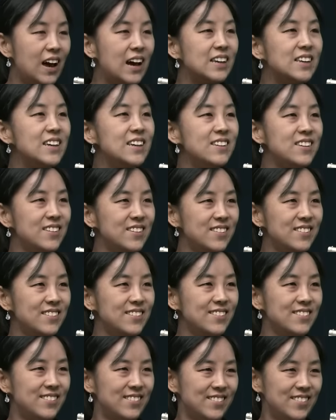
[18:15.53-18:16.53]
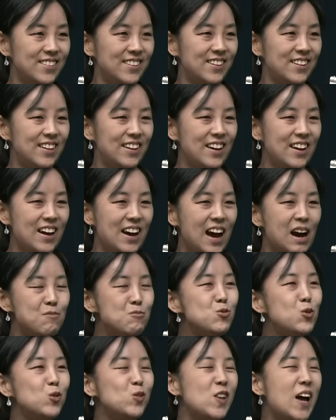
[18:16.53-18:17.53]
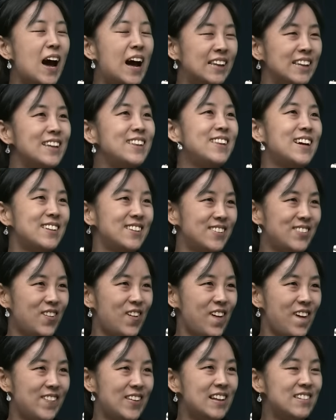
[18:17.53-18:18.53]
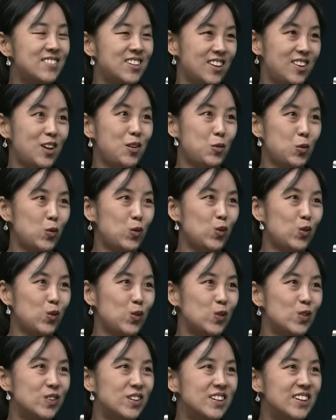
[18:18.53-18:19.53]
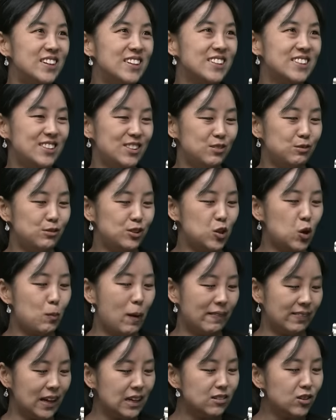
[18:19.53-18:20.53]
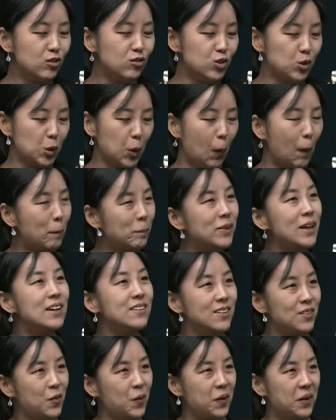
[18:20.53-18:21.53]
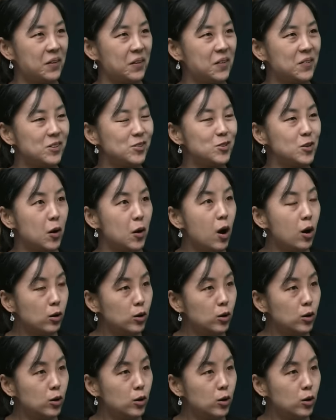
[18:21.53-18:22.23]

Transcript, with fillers: 자기는 아무것도 안 했다는 거예요. 난 제대로 그, 그거 맡았던 적이 없다는 거예요. 그래서 제가.